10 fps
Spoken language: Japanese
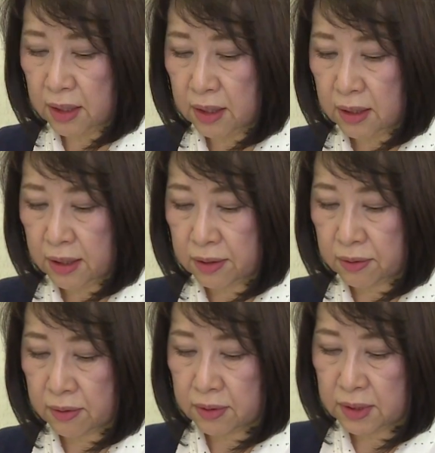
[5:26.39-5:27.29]
取りまと
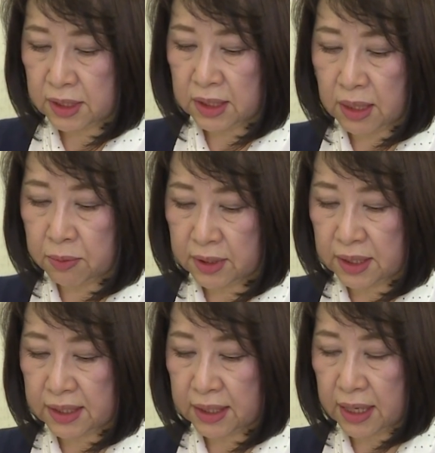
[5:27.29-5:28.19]
めていただき、
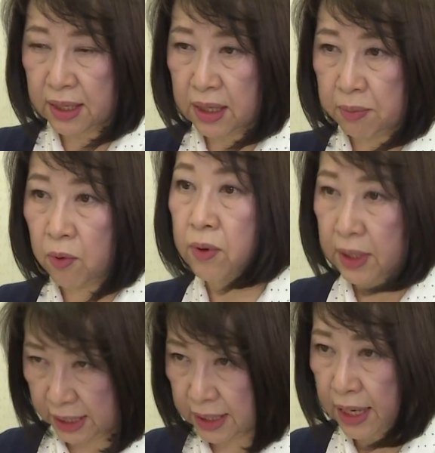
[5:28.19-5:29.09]
順調に進めて
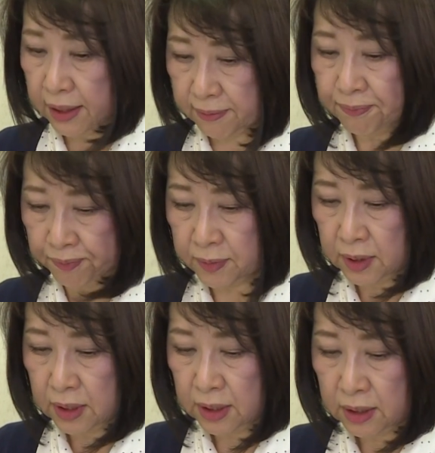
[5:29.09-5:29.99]
いただきました。